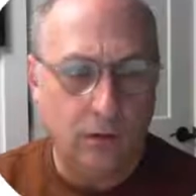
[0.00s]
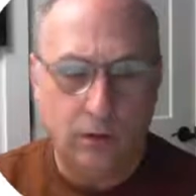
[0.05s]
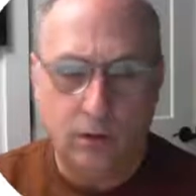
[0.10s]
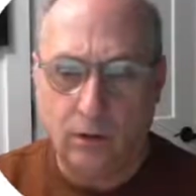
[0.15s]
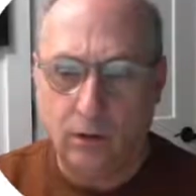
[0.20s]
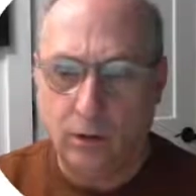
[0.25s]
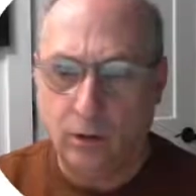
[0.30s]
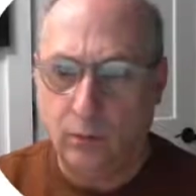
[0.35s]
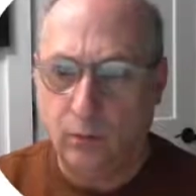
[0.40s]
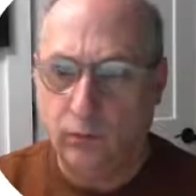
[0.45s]

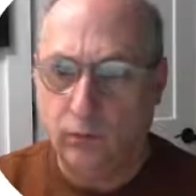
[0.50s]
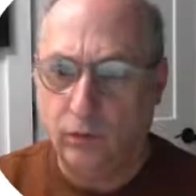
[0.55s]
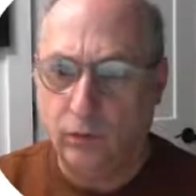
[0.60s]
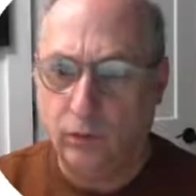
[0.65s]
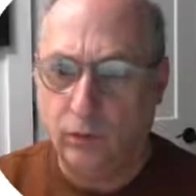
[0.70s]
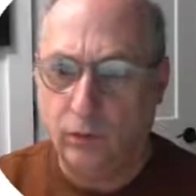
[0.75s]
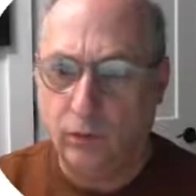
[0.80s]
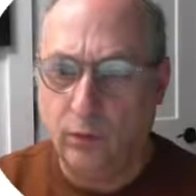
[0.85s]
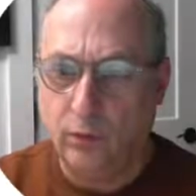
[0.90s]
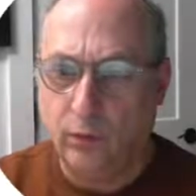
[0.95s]
Comme
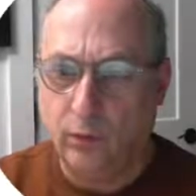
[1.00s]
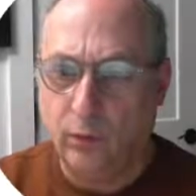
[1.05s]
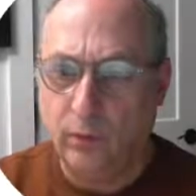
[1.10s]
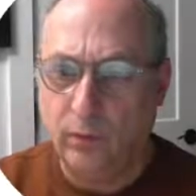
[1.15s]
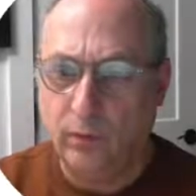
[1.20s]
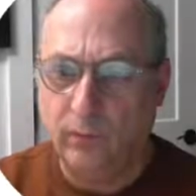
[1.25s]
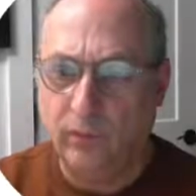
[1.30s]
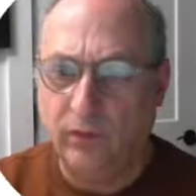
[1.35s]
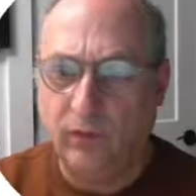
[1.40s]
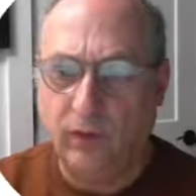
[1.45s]
ça, le
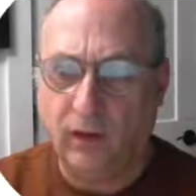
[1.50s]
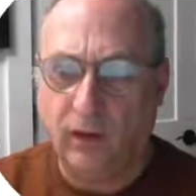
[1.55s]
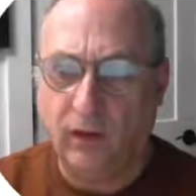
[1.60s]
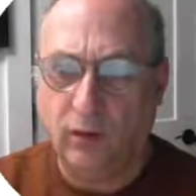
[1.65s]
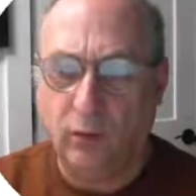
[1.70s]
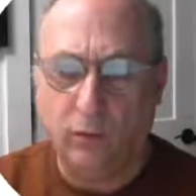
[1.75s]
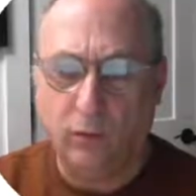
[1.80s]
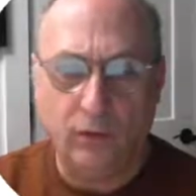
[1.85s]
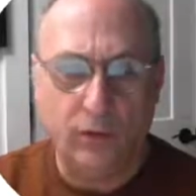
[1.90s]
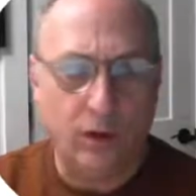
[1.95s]
premier petit
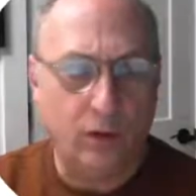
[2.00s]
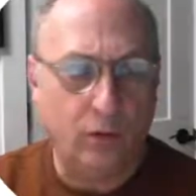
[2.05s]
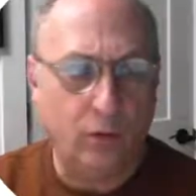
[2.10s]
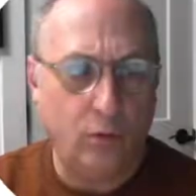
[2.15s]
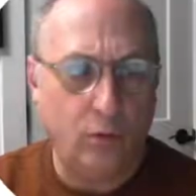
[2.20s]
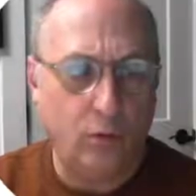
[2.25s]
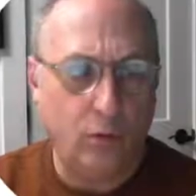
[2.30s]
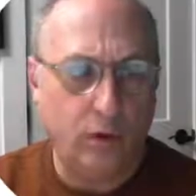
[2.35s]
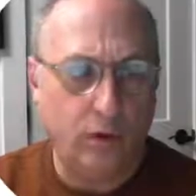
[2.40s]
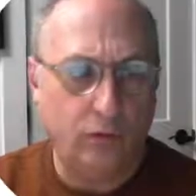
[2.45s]
rayon dans le
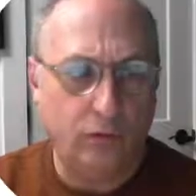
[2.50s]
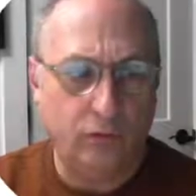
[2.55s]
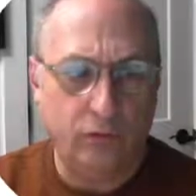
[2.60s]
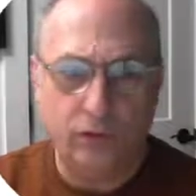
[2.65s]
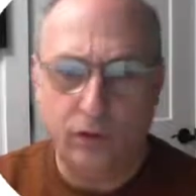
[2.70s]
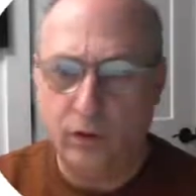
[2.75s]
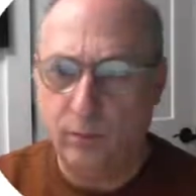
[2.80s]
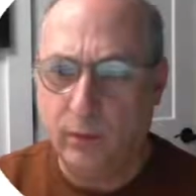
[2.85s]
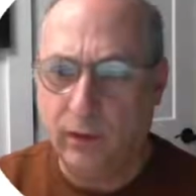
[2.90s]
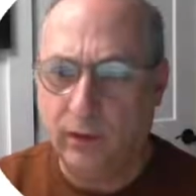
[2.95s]
coin,
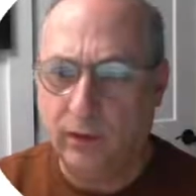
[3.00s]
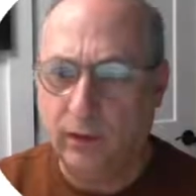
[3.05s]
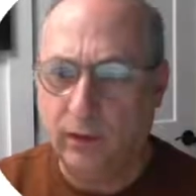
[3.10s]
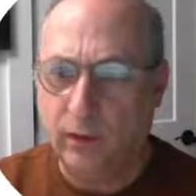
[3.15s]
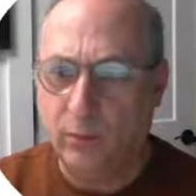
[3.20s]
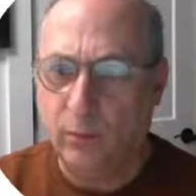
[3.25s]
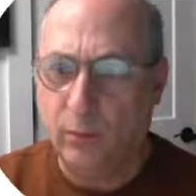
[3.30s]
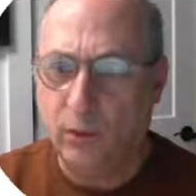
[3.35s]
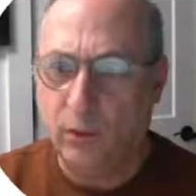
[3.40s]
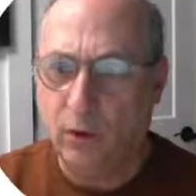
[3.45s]
je ne le
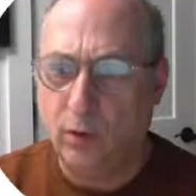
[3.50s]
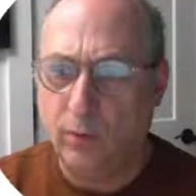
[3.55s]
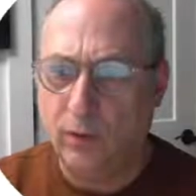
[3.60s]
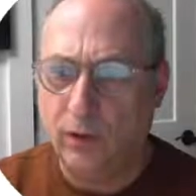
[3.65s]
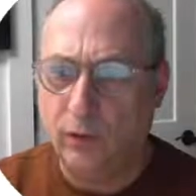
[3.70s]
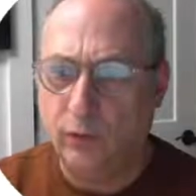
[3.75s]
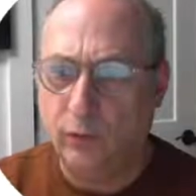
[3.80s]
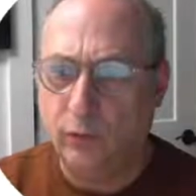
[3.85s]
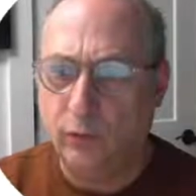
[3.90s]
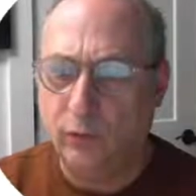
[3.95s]
mettrai pas,
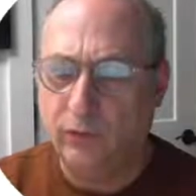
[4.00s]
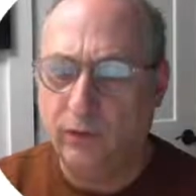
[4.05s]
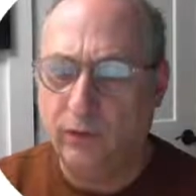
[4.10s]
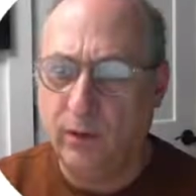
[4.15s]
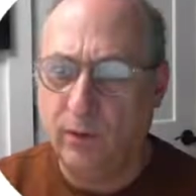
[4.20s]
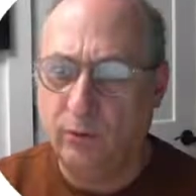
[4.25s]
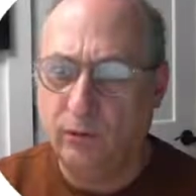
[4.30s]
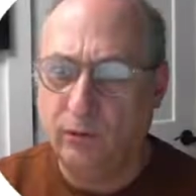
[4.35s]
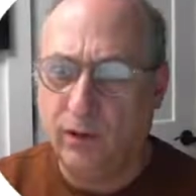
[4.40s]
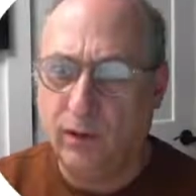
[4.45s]
mais le
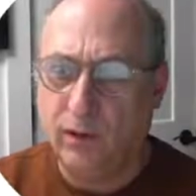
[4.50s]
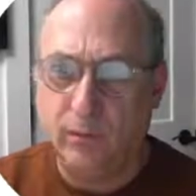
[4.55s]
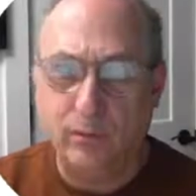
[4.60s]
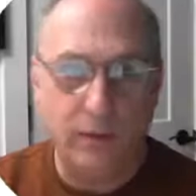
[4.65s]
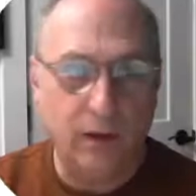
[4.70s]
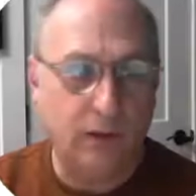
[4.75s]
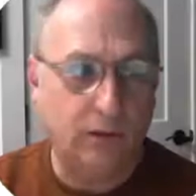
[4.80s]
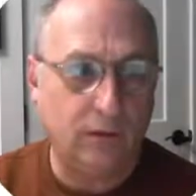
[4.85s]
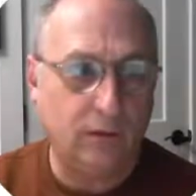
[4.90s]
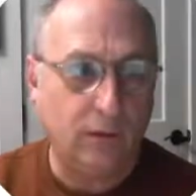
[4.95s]
deuxième, je vais le
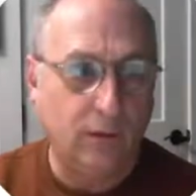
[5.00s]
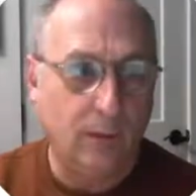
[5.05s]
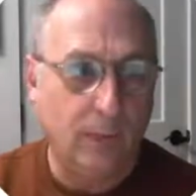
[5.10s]
mettre.